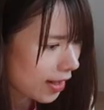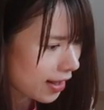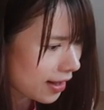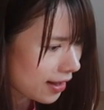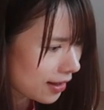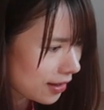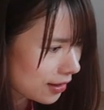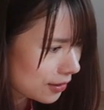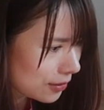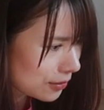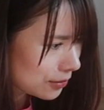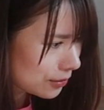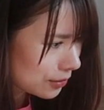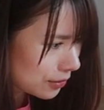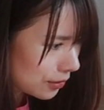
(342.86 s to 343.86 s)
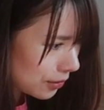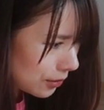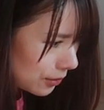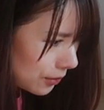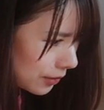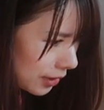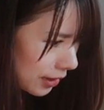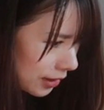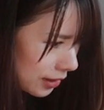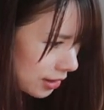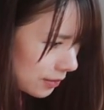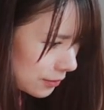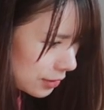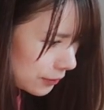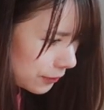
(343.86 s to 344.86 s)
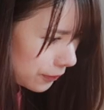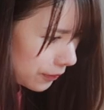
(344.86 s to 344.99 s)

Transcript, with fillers: ว้าว Korean kimchi